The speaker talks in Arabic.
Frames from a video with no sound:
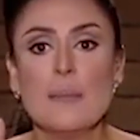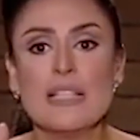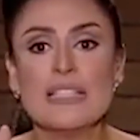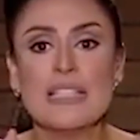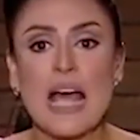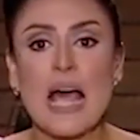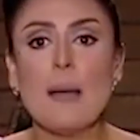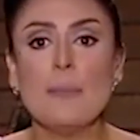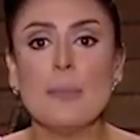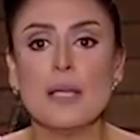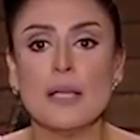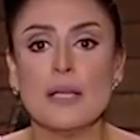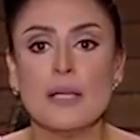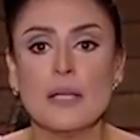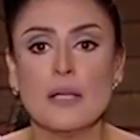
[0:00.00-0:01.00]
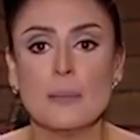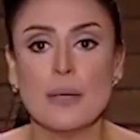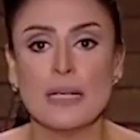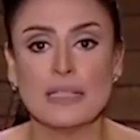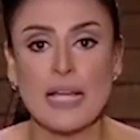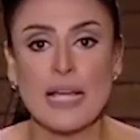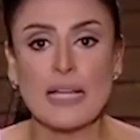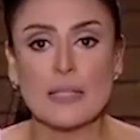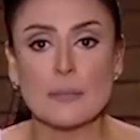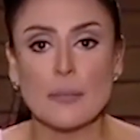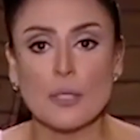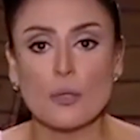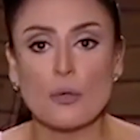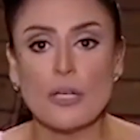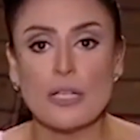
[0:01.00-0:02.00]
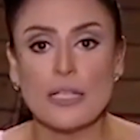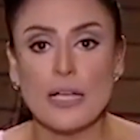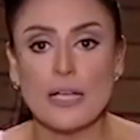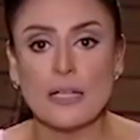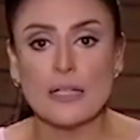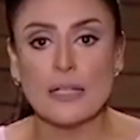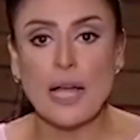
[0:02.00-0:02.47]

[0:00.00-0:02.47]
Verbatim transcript: بس قبل ما نتأكد من كل ده